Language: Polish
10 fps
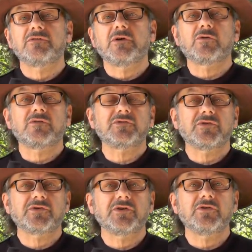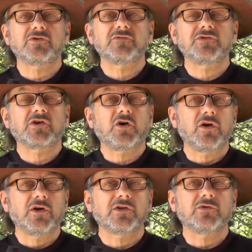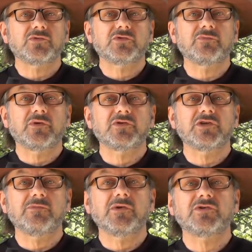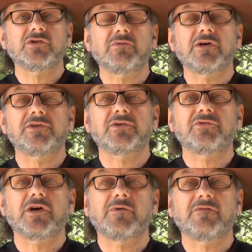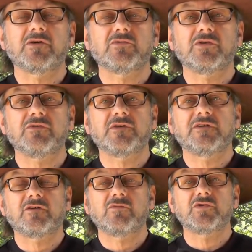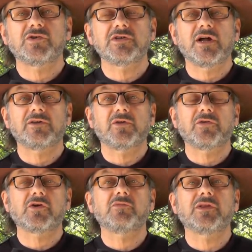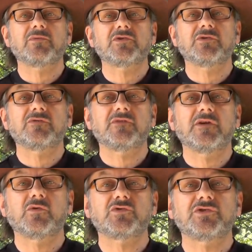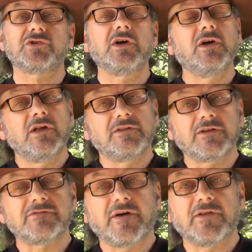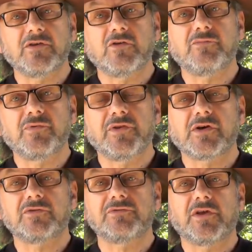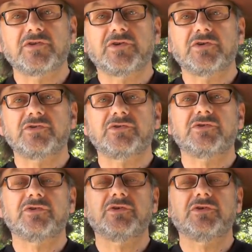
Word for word: naukowcy odkryli oczywiście kolejną superziemię, czyli planetę, która ma warunki, wydawałoby się idealne do tego, by tam się rozwinęło życie, nazwano ją poniekąd na cześć